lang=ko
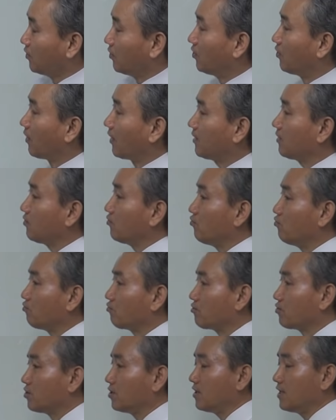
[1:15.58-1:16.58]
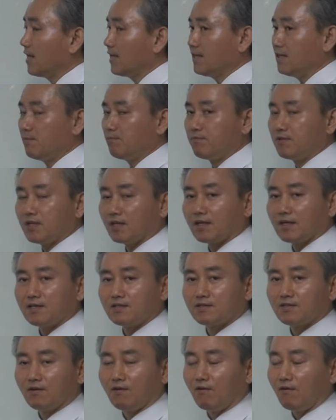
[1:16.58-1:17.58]
이러한 육신의
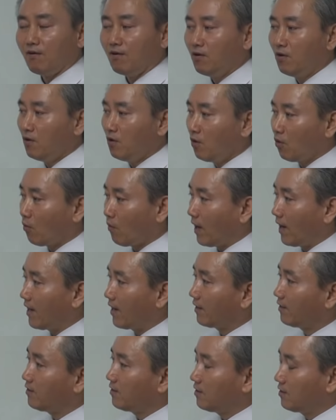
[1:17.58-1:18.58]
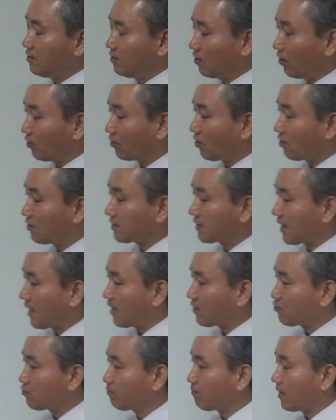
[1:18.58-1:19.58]
입장에서 과연
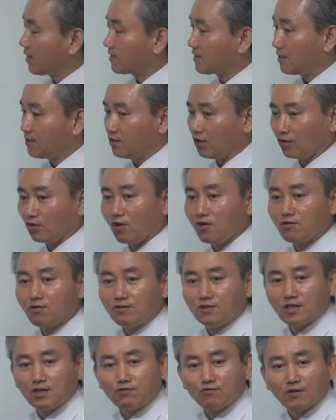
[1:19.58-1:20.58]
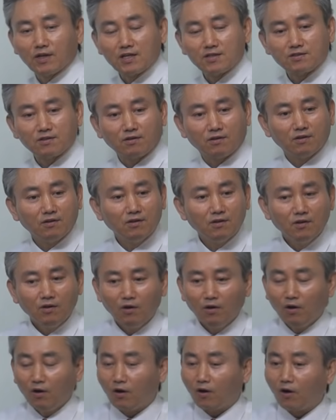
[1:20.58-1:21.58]
4주팔자 8글자 중에서
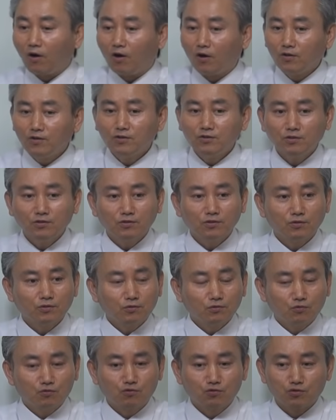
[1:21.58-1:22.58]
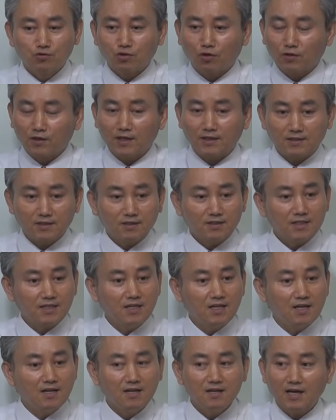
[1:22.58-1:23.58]
어느 구석에, 즉
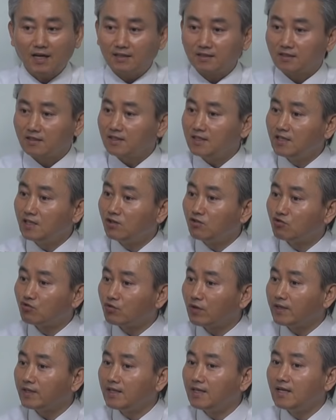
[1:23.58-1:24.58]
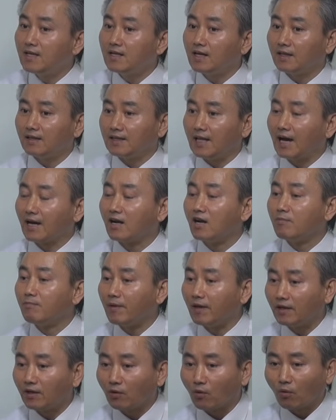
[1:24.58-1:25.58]
일간, 즉 일주의 일간 날을
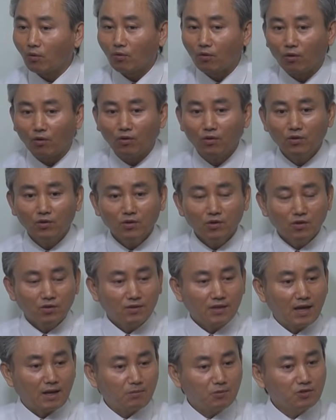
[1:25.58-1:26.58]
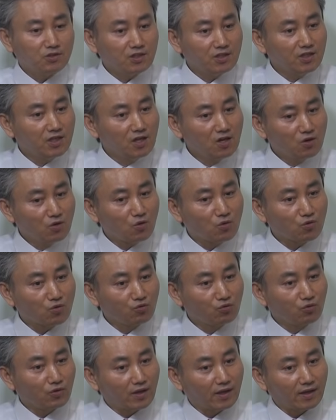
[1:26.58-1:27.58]
떼내놓고 나머지
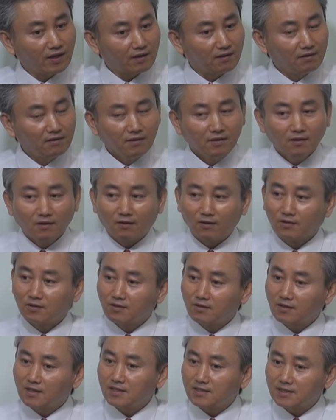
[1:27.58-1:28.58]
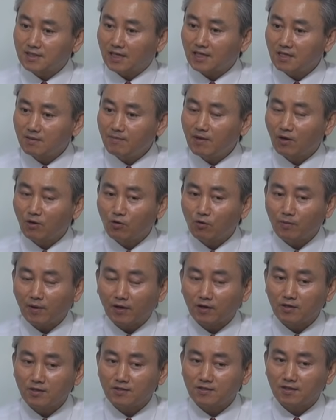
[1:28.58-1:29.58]
7군데 어떻게
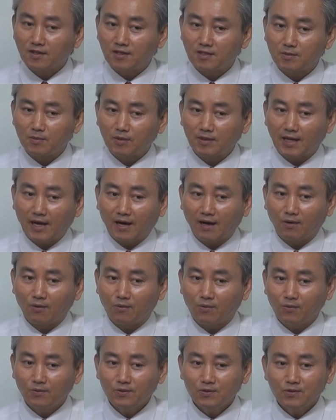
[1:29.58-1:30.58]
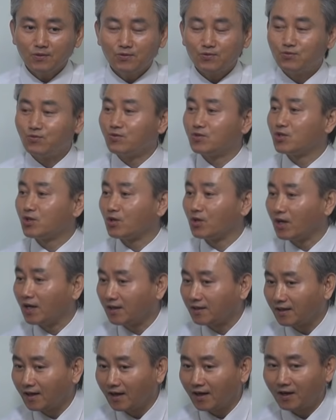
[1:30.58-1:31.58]
자리매김하고 있어야지만 나하고
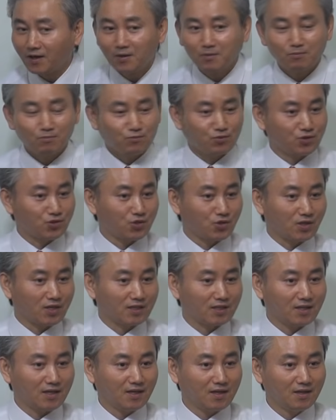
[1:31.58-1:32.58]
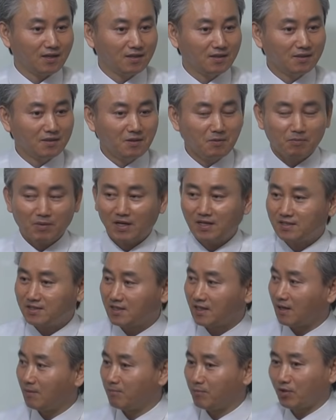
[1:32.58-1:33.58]
유정하다, 부정하다,
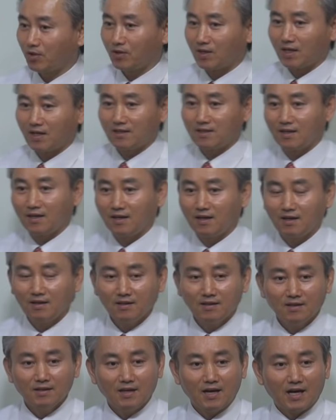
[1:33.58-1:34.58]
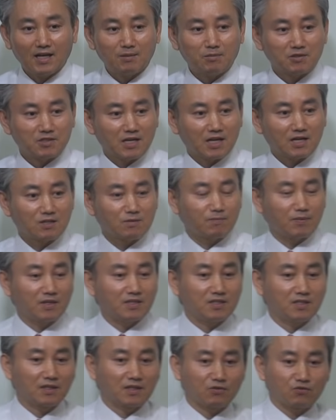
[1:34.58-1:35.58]
팔자가 편하다, 아니면
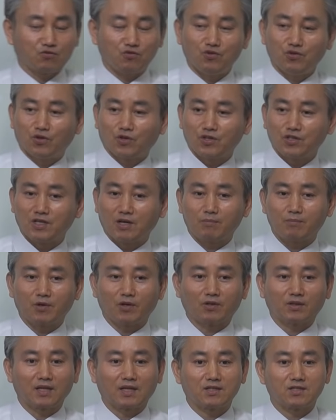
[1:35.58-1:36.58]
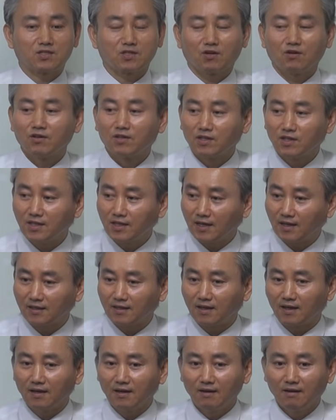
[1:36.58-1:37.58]
4주팔자가 균형이 잡혔다,
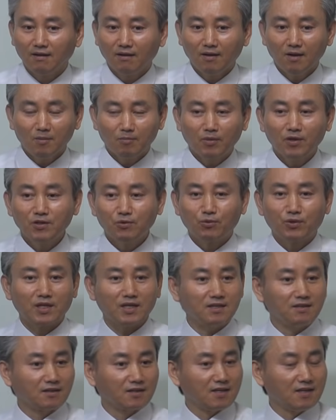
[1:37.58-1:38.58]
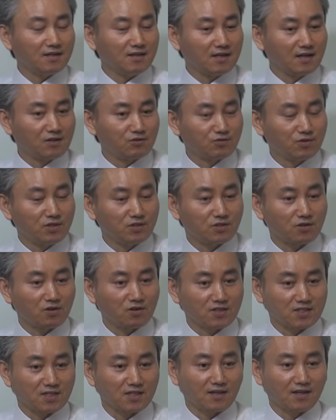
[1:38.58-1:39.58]
청기하다, 뭐 우리가 이렇게 얘기를 할 수 있을
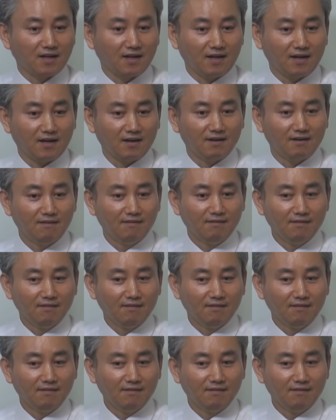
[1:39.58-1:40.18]
것인가.